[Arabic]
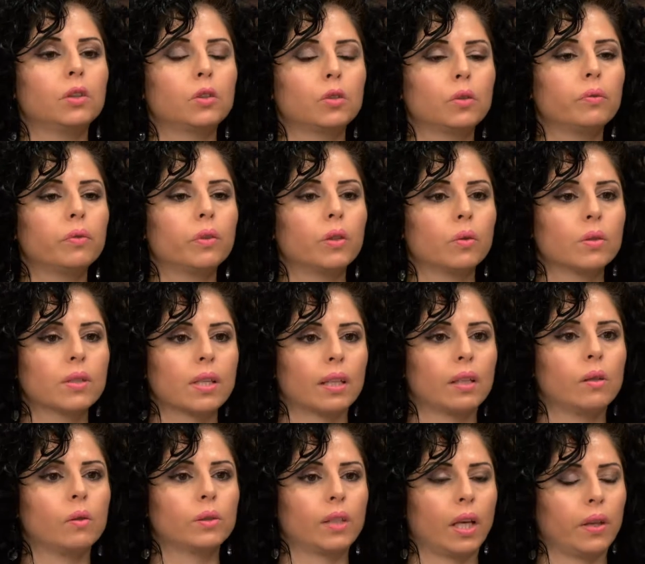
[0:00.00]
بنشوف انه
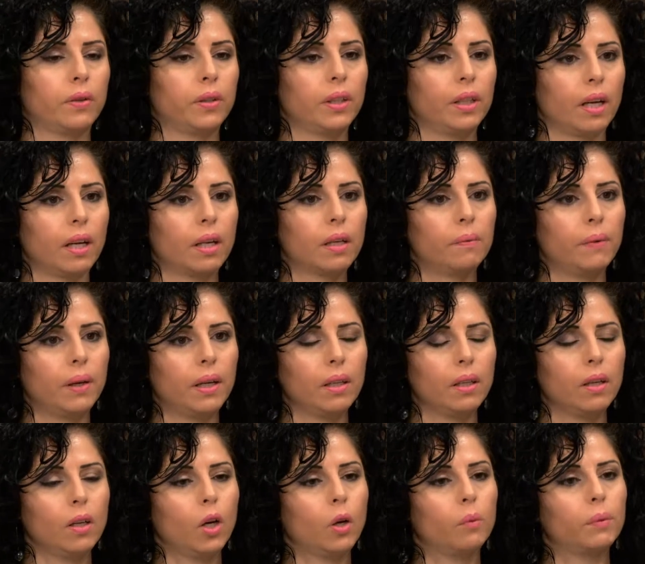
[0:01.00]
صار له تأثير أكبر
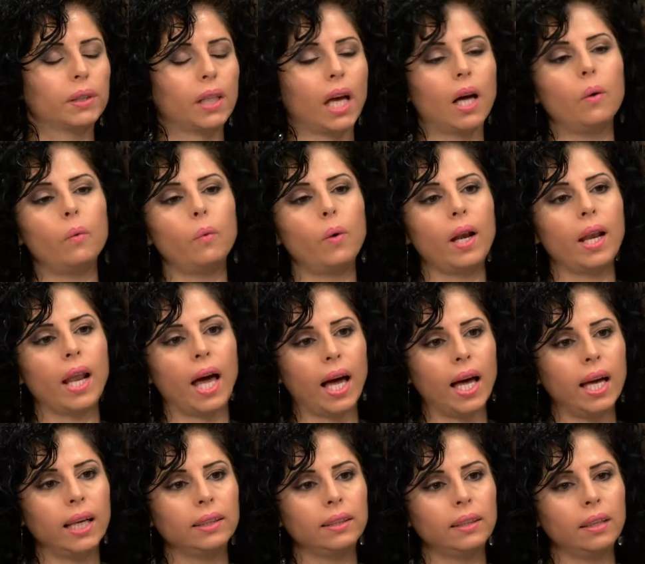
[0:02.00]
وبتحول
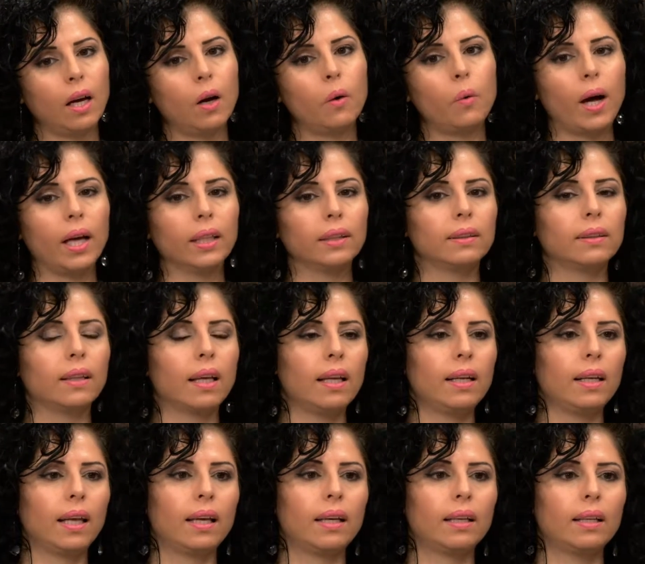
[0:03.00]
لعادي أو
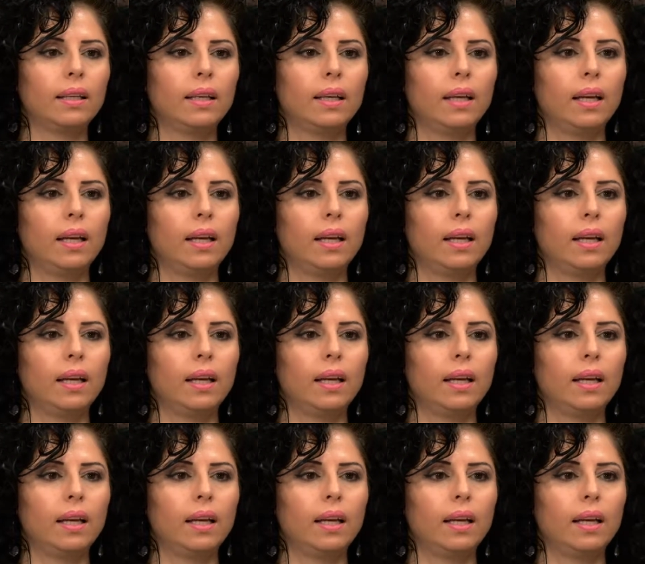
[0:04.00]
حتى ل